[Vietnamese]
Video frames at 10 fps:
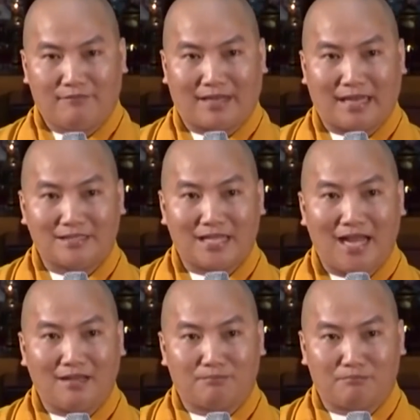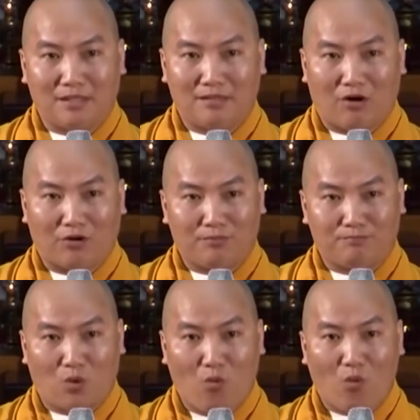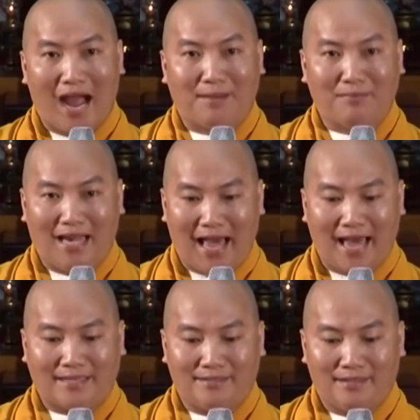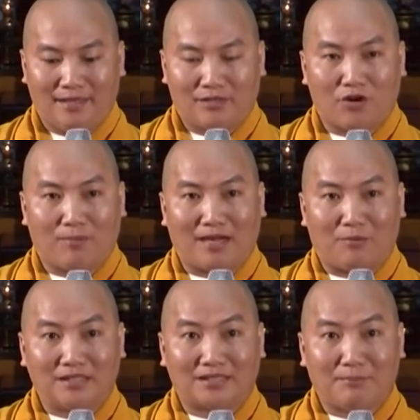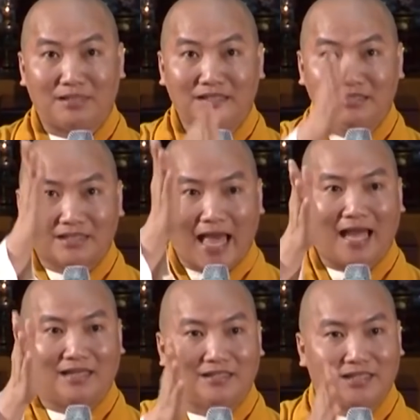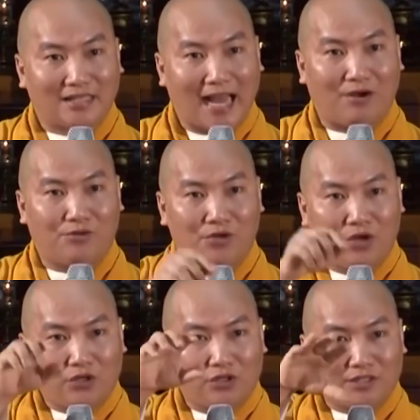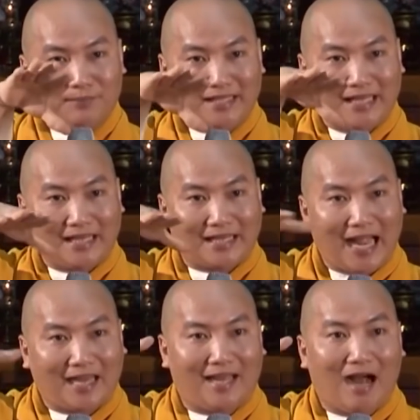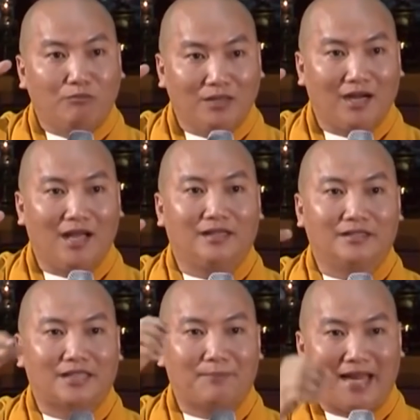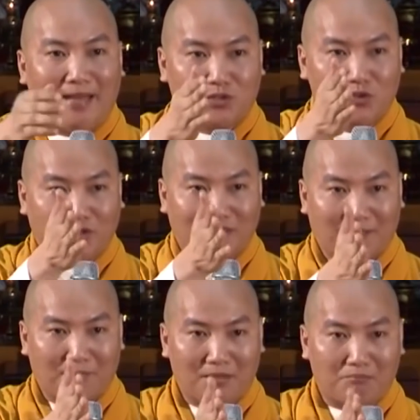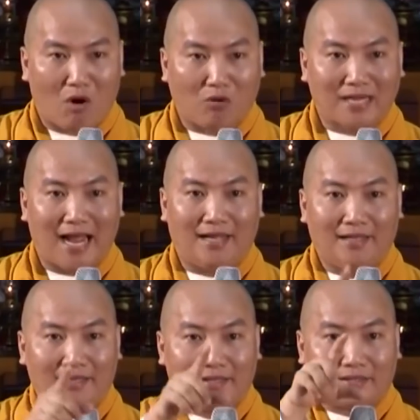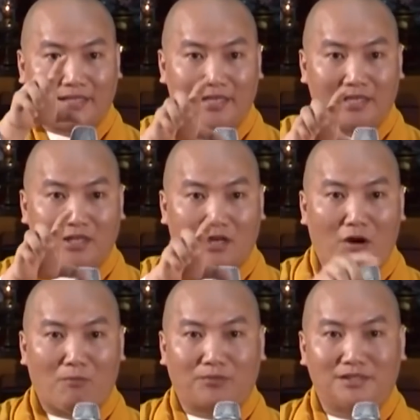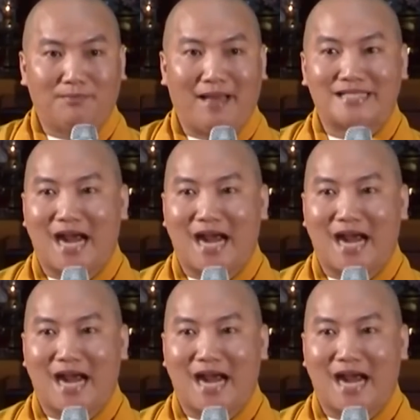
Và cảnh sát bên đội cứu hỏa mới lại, rồi bắt đầu người ta mới đưa thang lên trên cao, rồi người ta mới cắt cái ống đó đó, người ta mới đem xuống, người ta mới mổ ra. Thì có một đứa bé